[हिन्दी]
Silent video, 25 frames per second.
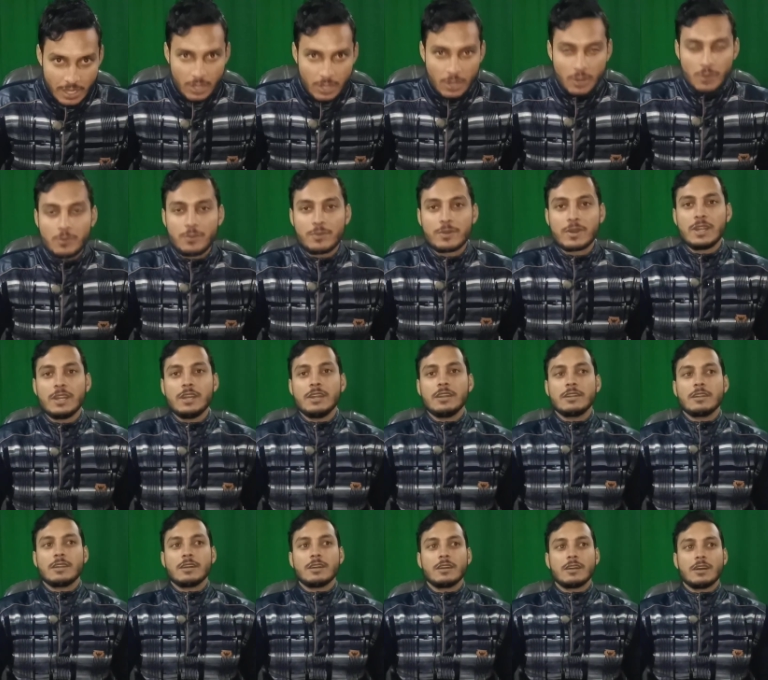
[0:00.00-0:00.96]
हेलो
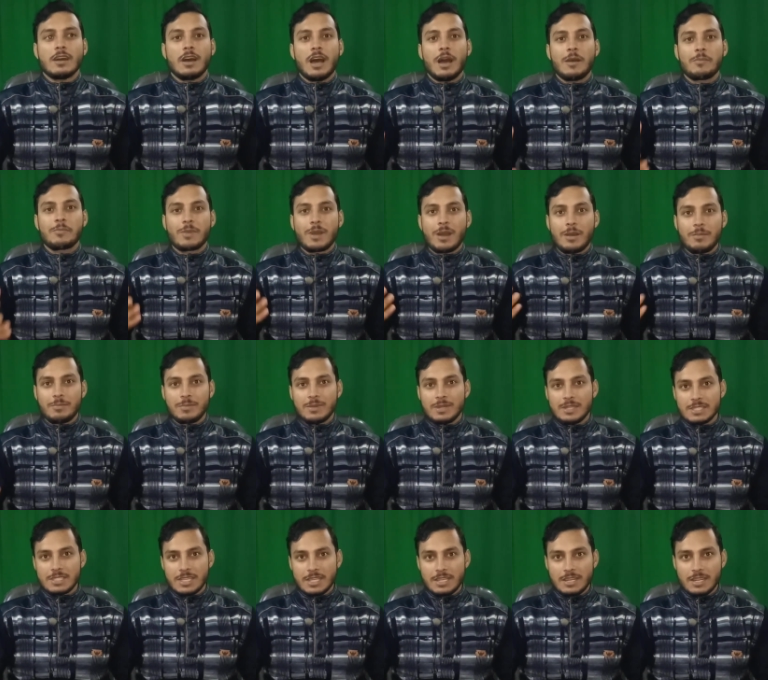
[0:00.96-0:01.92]
फ्रेंड आपका अपने
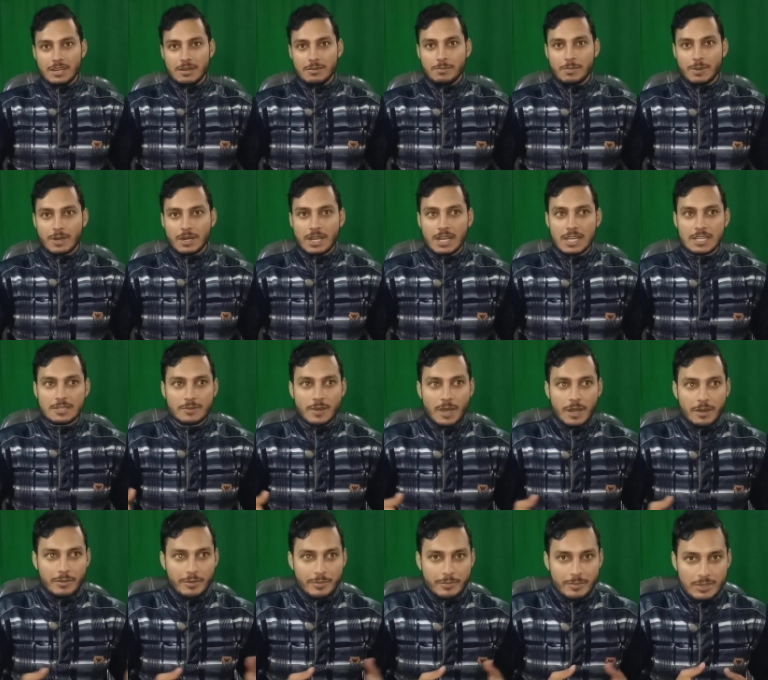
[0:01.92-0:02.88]
चैनल प्रकाश
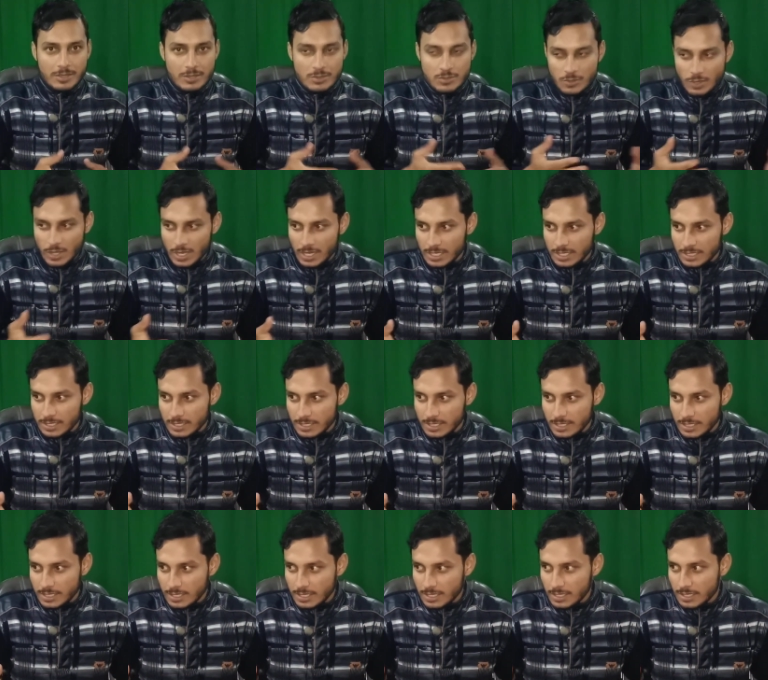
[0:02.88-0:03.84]
फार्मा में स्वागत
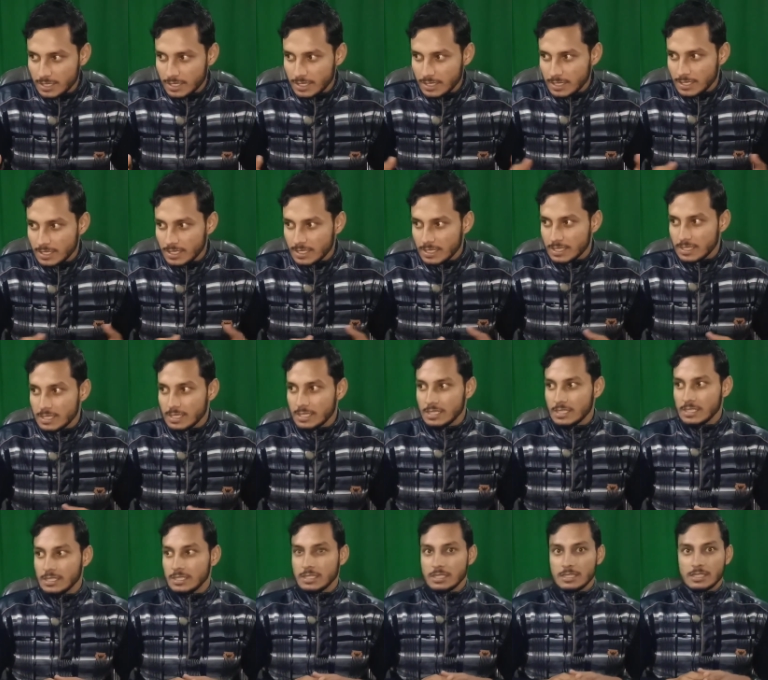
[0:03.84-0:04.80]
है
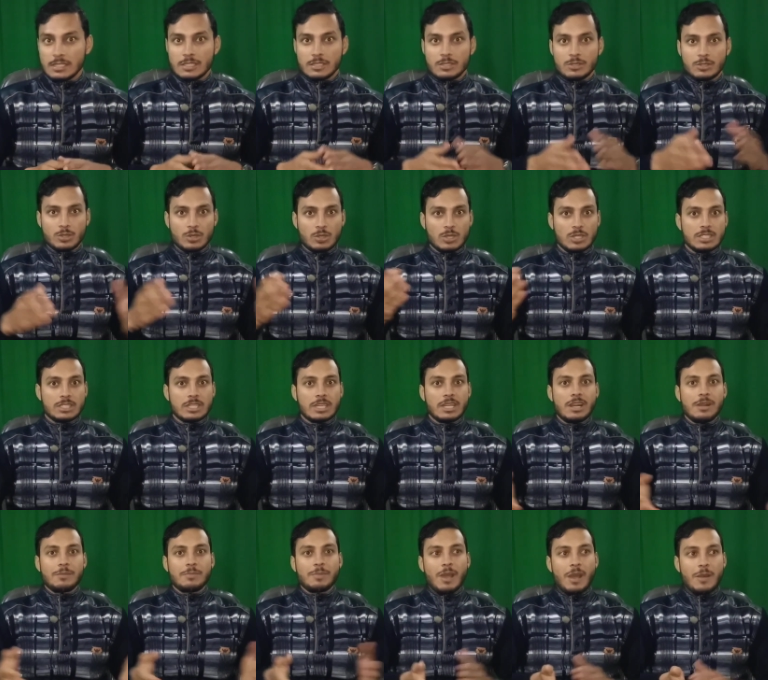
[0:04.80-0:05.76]
तो इस
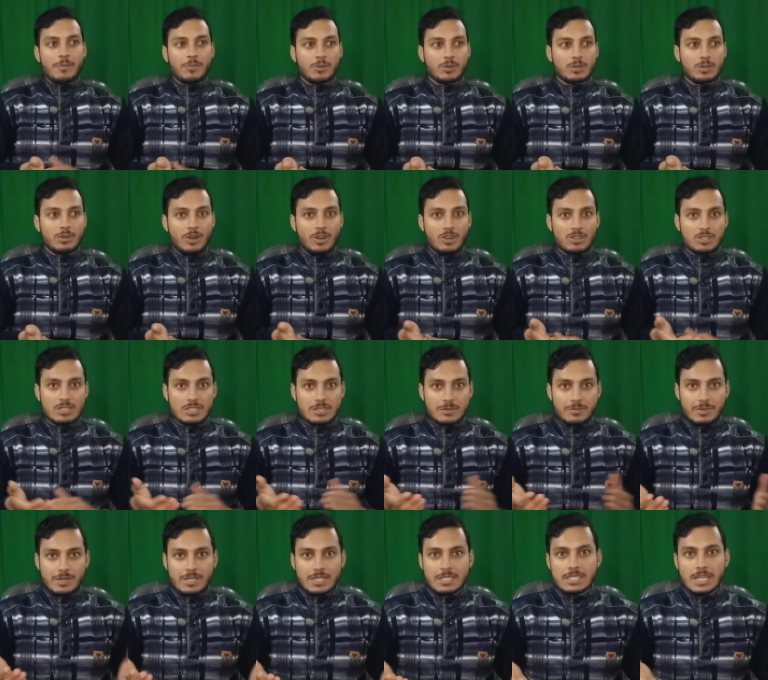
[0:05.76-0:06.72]
चैनल पे आपको दवाओं से
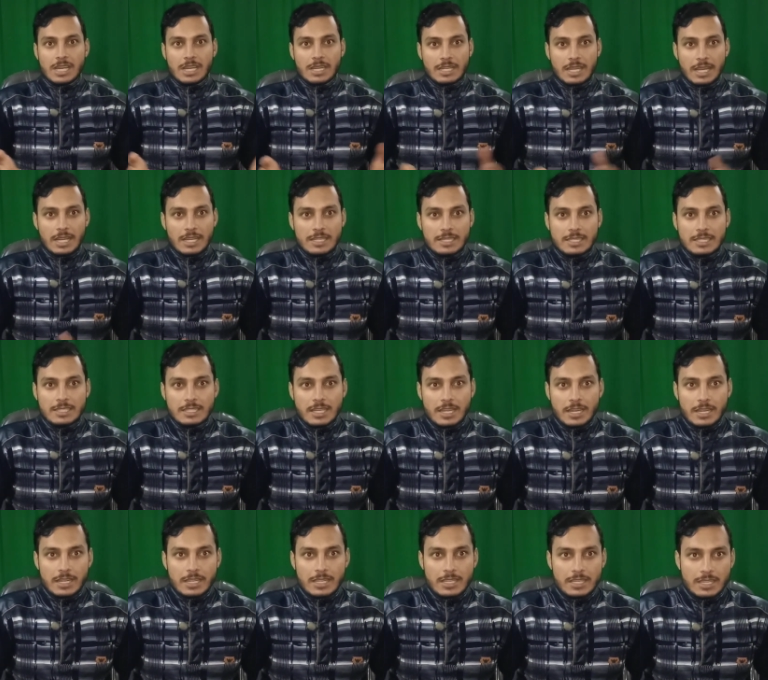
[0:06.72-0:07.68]
संबंधित जानकारी दी
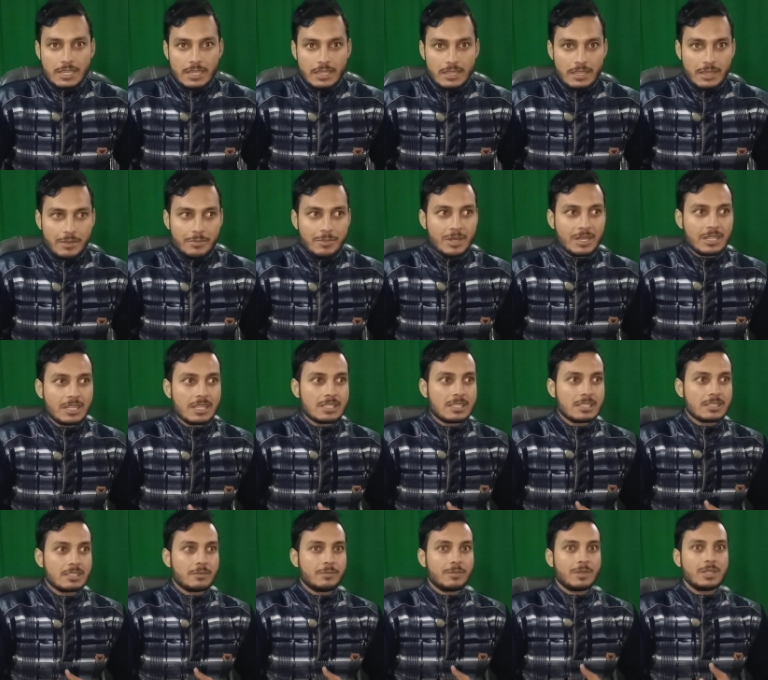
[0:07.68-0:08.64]
जा रही है या मेडिकल
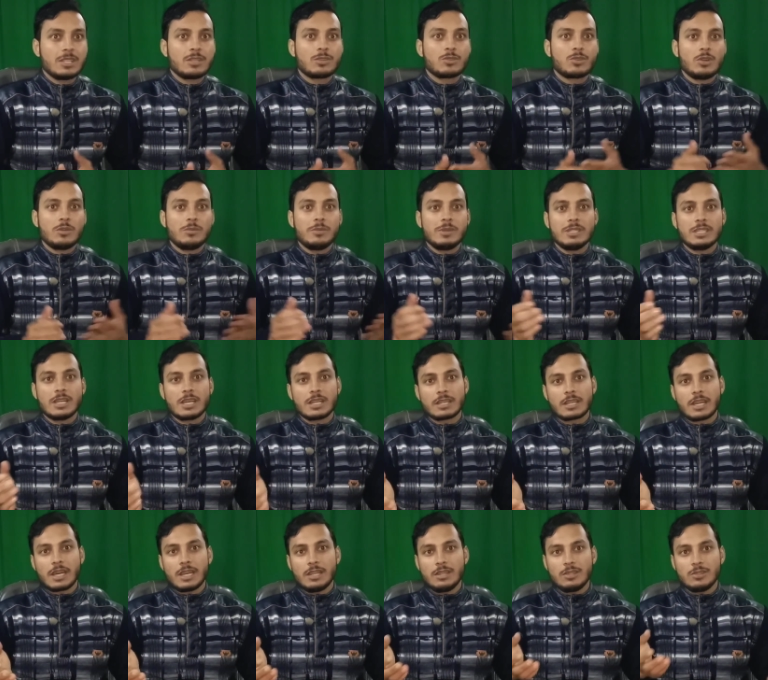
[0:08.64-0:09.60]
से संबंधित कोई भी
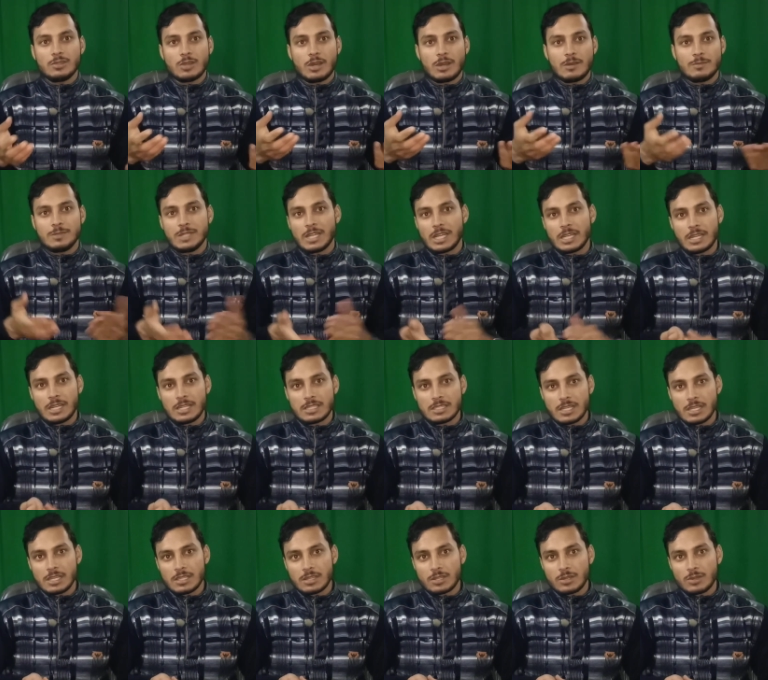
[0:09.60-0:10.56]
जानकारी जो आप जानना
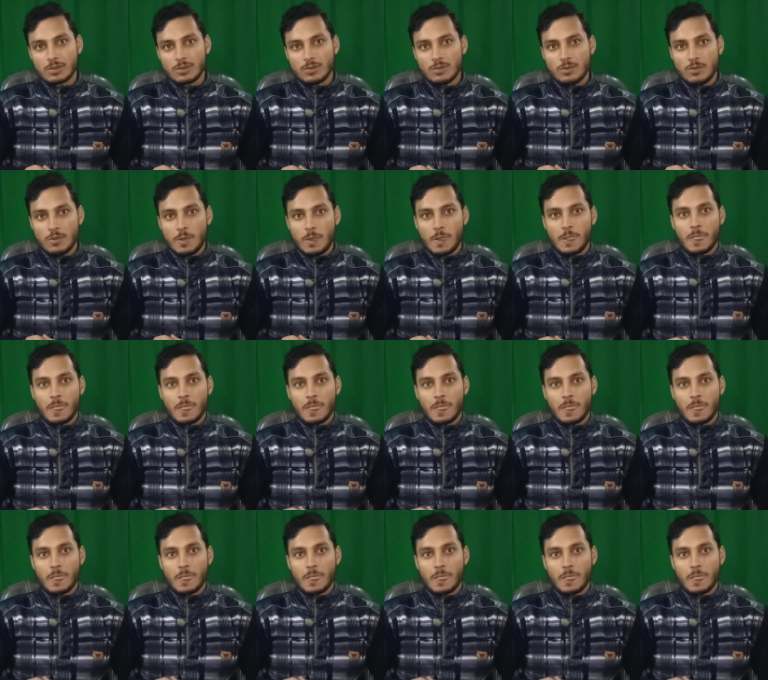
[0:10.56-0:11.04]
चाहते हो